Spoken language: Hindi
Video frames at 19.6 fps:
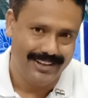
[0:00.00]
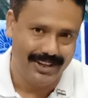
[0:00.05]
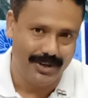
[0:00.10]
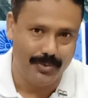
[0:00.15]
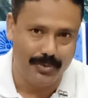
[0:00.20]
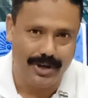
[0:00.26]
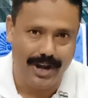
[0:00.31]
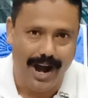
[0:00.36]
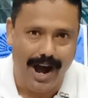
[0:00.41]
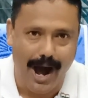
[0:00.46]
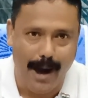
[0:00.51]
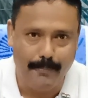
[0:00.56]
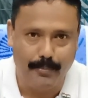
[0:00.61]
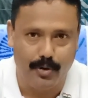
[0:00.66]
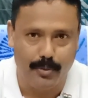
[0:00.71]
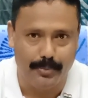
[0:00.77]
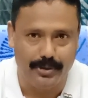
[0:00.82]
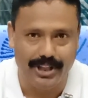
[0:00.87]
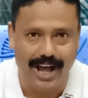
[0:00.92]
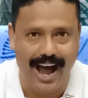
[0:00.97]
क्योंकि
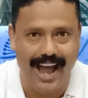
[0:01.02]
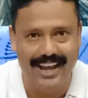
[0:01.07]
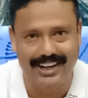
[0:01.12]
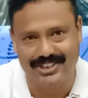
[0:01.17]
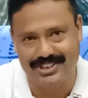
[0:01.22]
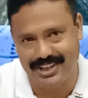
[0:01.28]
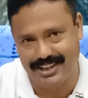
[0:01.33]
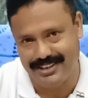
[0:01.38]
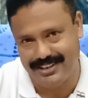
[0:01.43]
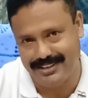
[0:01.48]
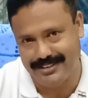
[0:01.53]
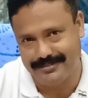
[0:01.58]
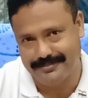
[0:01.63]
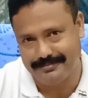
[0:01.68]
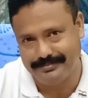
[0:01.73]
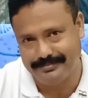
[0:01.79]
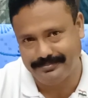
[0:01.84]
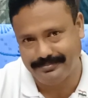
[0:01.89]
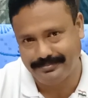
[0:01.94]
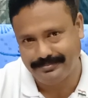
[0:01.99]
आपको विधायक चाहिए
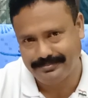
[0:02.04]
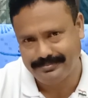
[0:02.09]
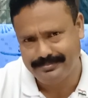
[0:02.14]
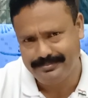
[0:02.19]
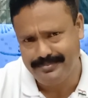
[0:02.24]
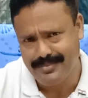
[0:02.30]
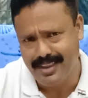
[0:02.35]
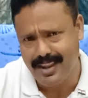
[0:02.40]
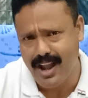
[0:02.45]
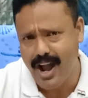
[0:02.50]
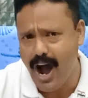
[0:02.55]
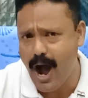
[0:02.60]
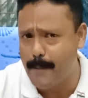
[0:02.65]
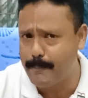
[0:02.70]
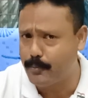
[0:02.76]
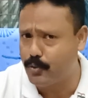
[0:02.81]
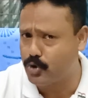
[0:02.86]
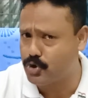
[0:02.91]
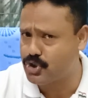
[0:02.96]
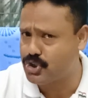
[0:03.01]

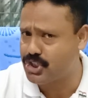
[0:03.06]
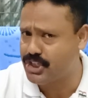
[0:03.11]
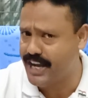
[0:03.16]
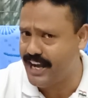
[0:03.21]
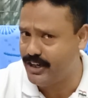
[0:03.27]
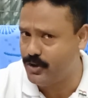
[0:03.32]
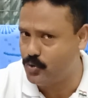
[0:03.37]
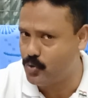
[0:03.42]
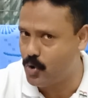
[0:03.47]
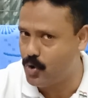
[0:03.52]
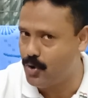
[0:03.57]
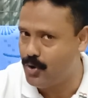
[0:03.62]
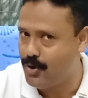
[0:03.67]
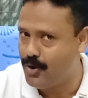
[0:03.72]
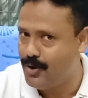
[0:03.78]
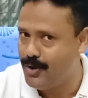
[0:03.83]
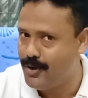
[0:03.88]
आपको स्टेट को